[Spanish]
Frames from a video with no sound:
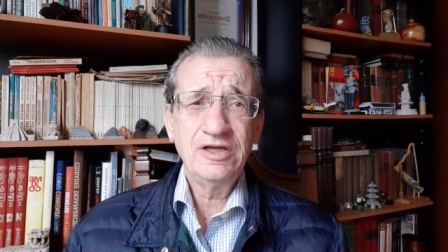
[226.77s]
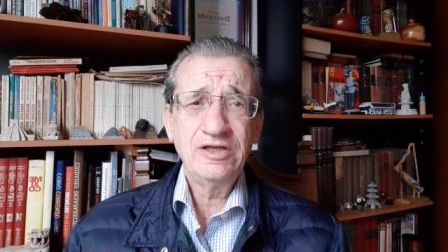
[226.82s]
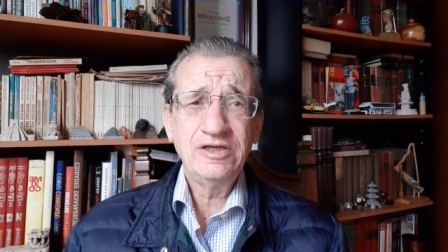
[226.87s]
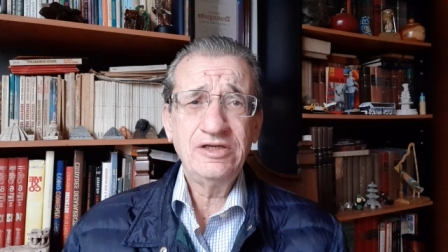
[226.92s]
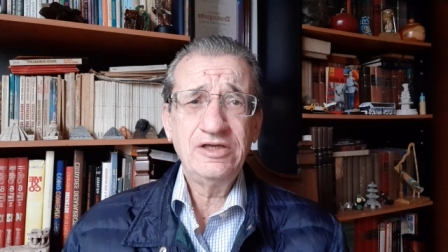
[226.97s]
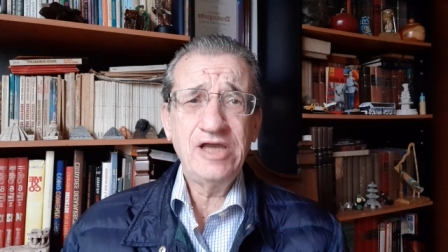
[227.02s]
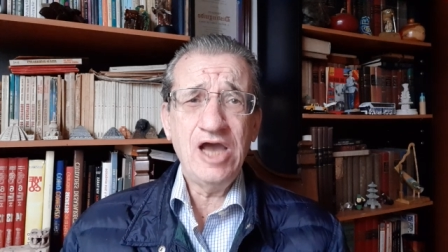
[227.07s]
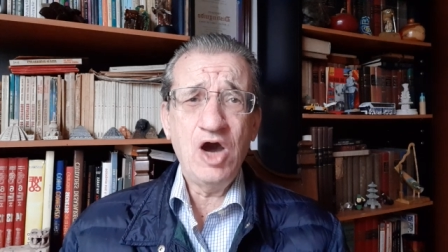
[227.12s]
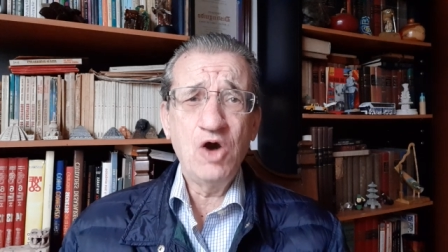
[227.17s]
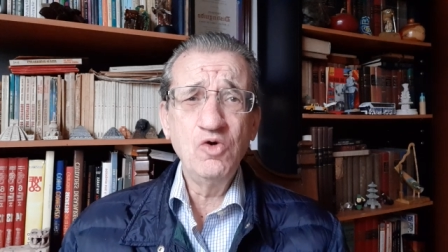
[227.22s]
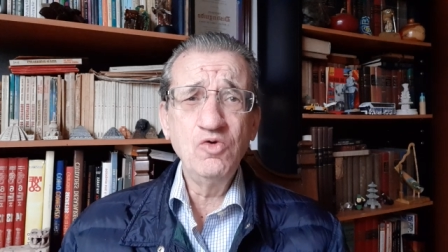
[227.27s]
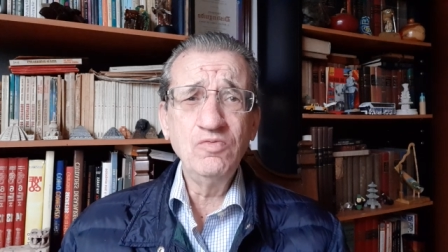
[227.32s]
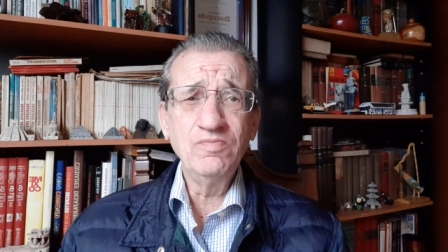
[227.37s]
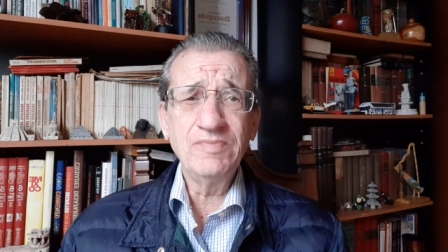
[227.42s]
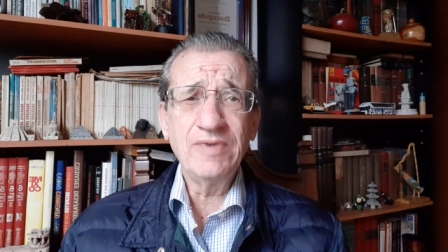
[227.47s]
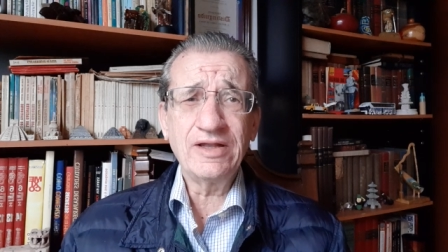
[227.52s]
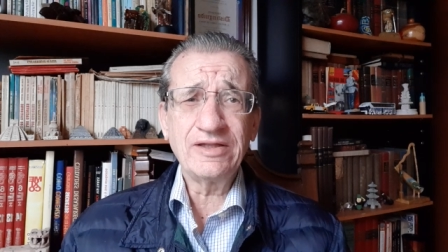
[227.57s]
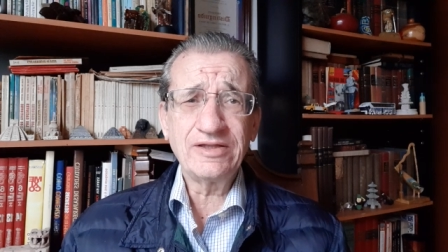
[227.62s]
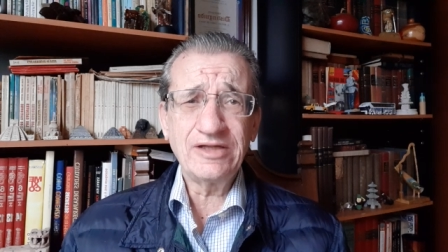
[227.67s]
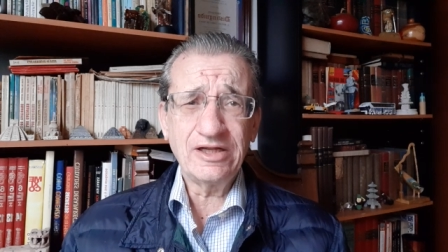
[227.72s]
y a un
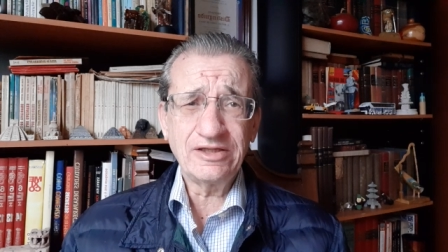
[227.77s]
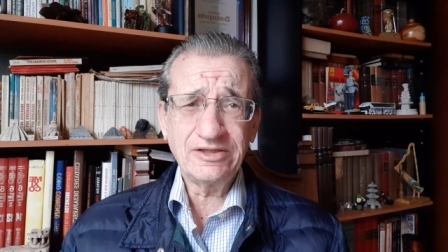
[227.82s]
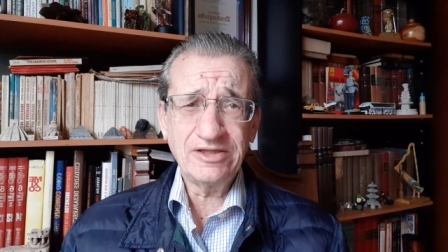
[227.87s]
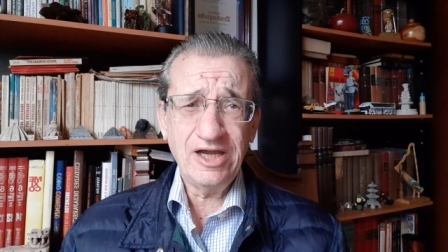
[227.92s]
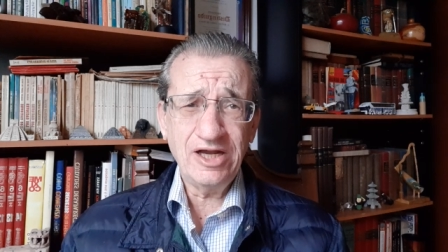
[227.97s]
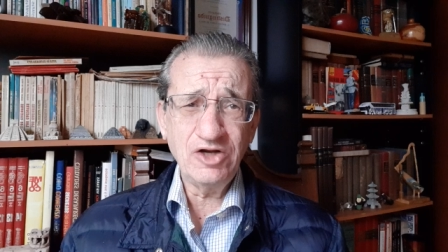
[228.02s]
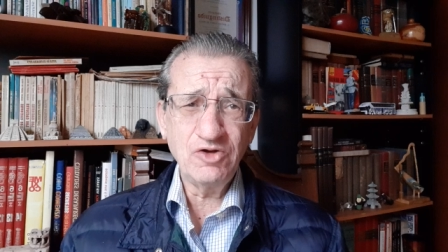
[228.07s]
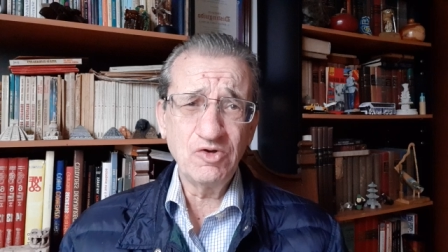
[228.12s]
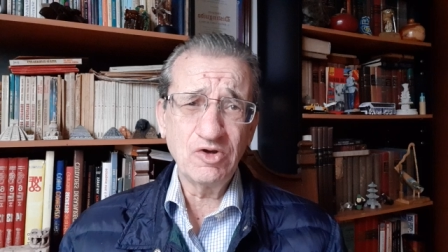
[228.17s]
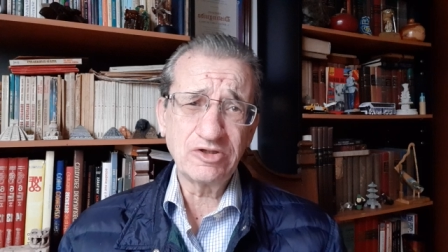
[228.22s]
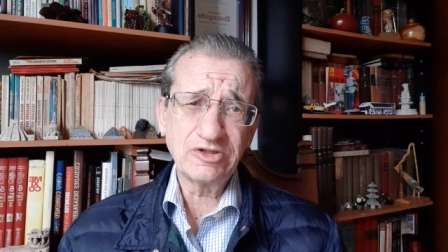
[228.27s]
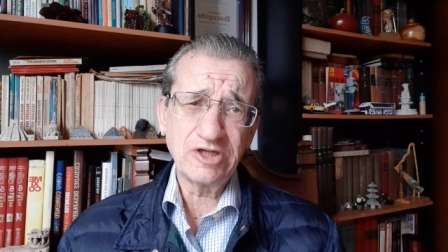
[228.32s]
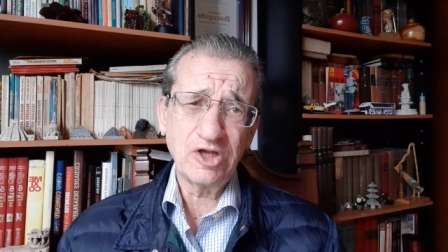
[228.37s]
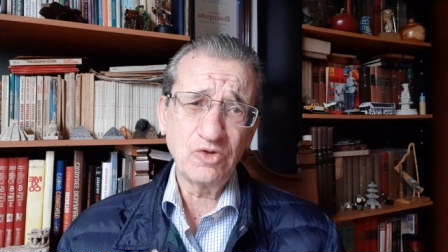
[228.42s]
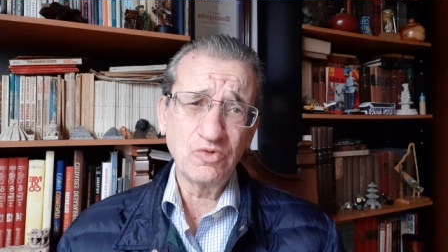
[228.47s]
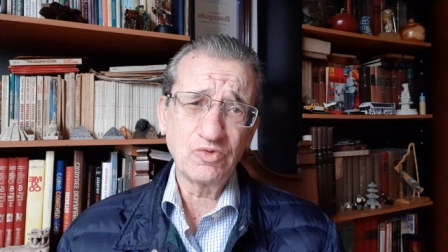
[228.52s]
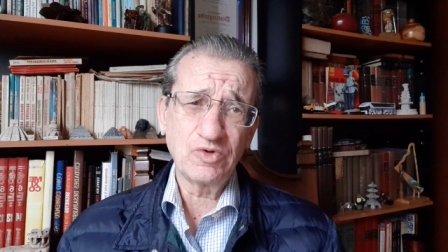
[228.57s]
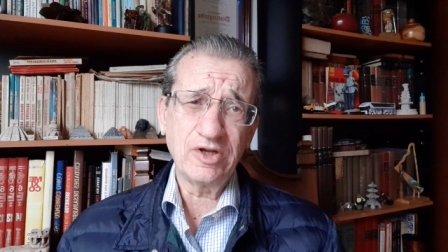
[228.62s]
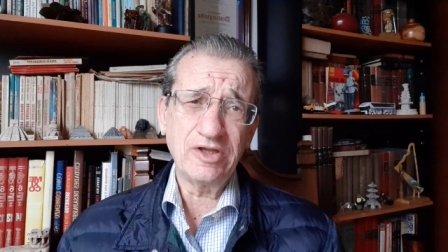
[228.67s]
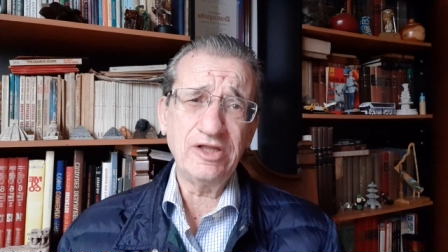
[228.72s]
mandatario
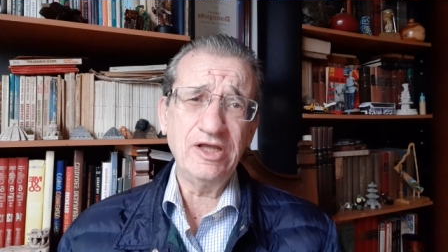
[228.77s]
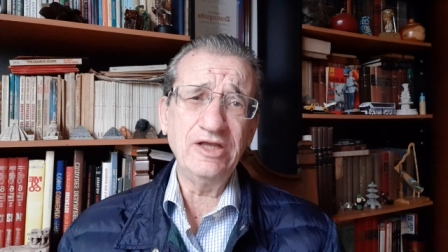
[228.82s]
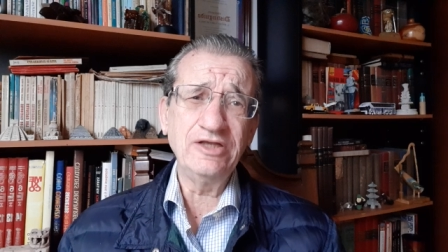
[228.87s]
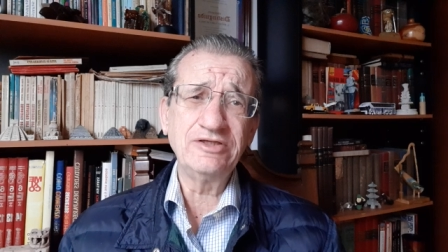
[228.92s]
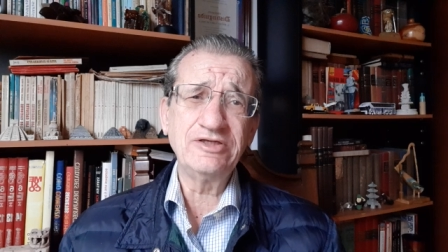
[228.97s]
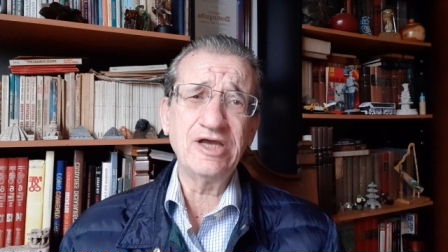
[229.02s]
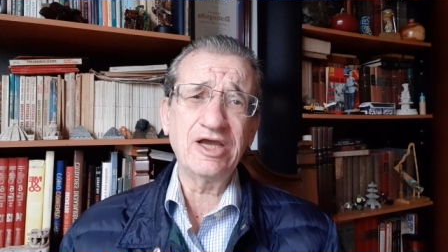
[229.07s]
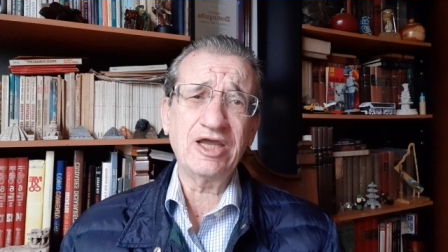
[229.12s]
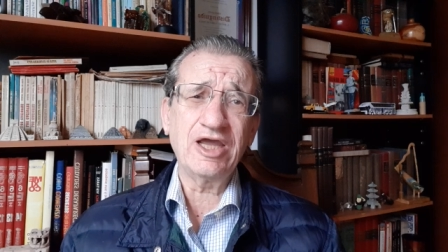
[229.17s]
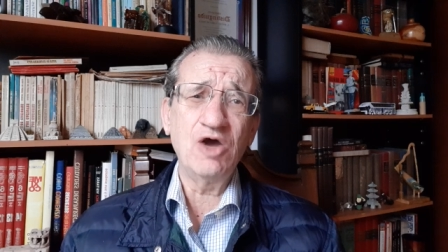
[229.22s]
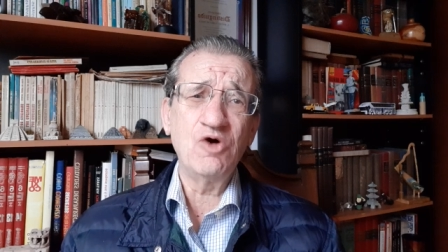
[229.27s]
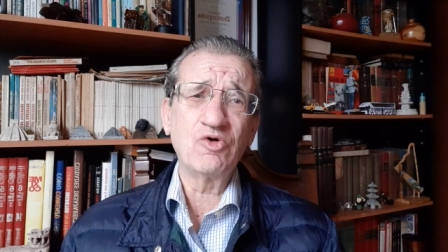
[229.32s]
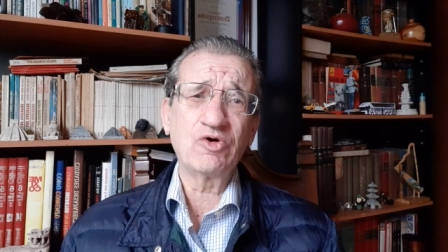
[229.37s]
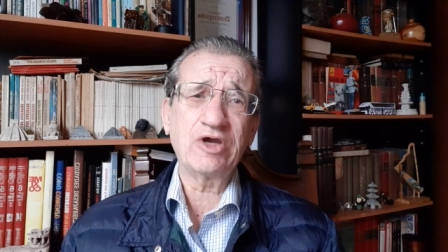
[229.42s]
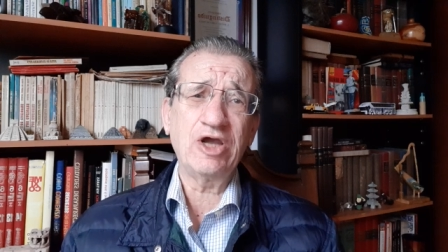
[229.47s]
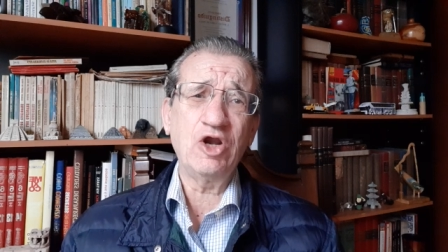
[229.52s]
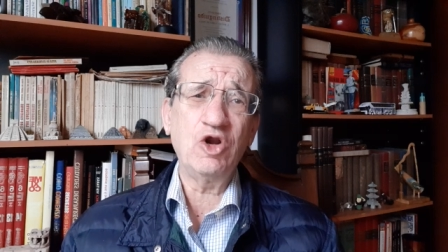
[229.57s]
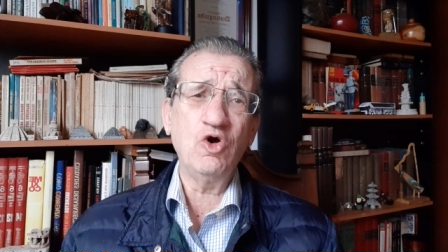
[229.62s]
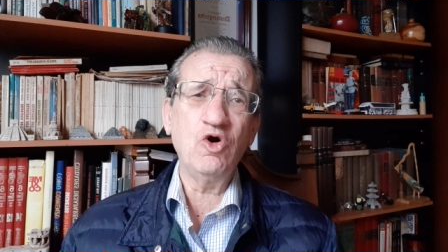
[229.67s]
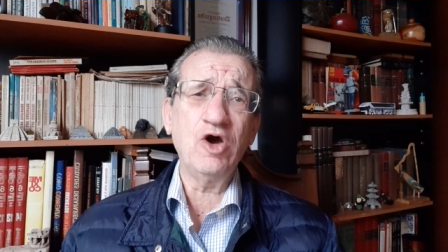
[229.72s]
estadounidense que
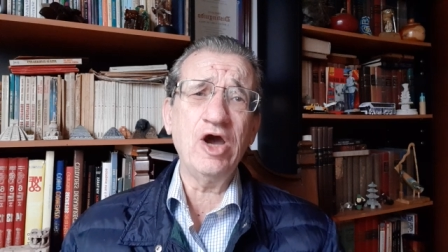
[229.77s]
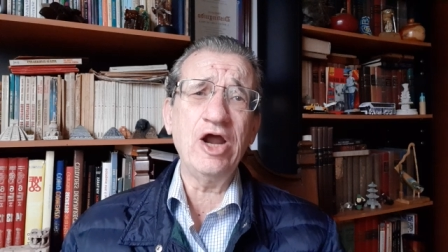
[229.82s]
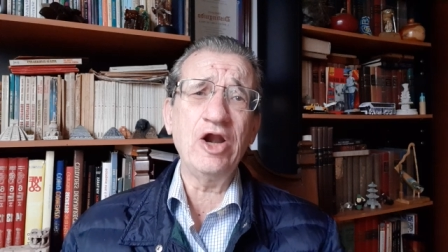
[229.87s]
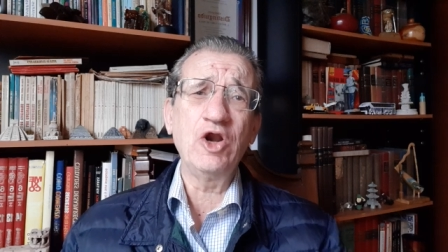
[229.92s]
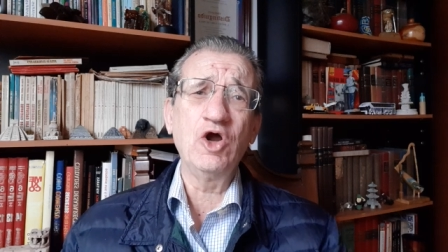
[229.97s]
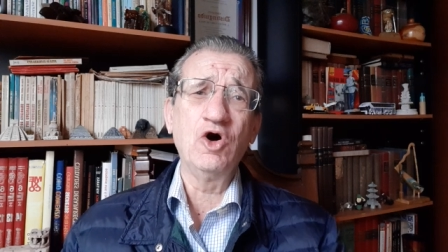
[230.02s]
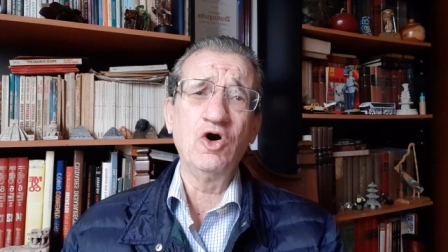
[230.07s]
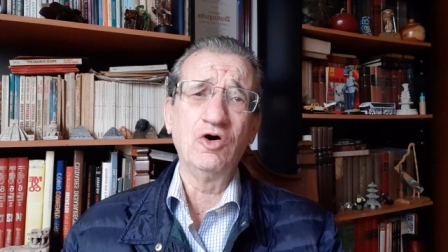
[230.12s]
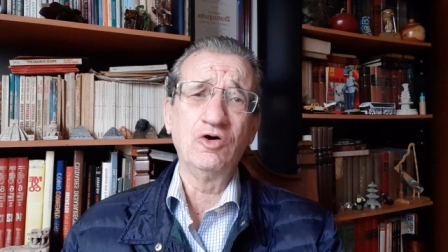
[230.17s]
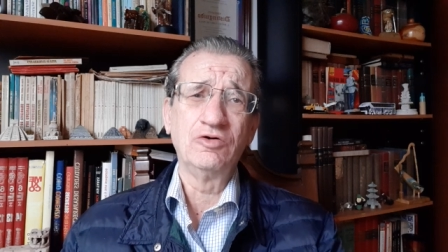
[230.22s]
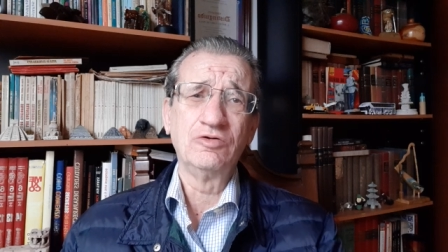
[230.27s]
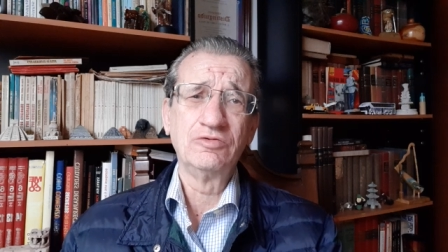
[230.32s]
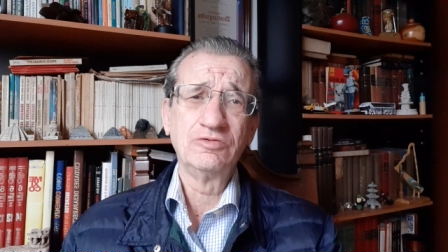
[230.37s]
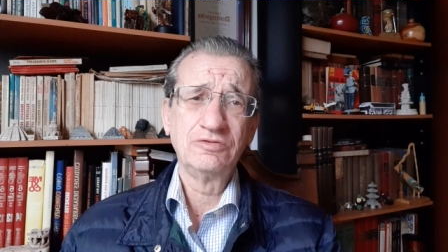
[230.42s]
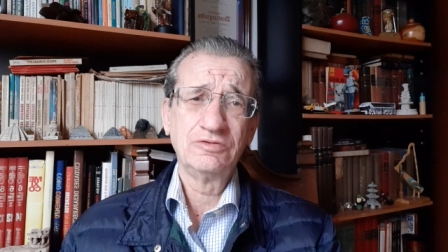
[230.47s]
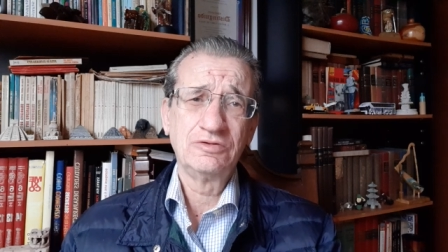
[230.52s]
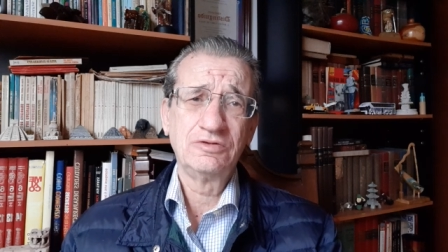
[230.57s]
aunque no ganó